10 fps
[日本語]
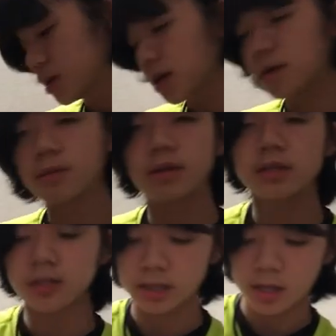ありま
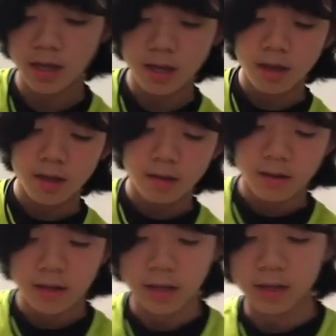す、
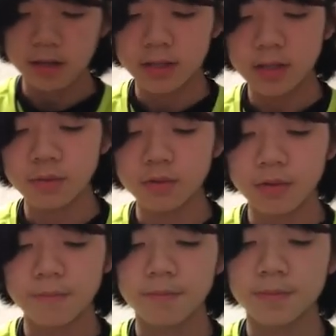はい、全部
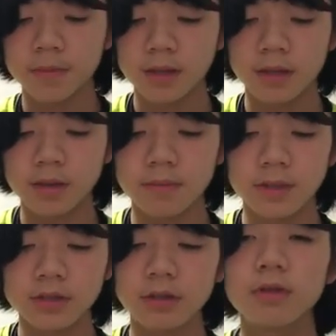
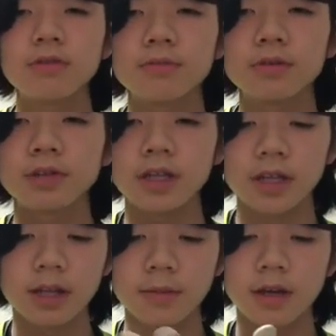水のプロにな
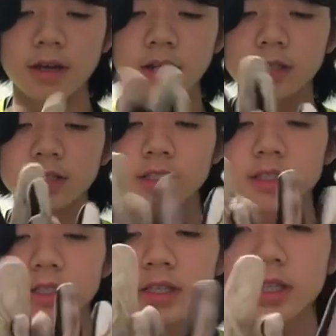ります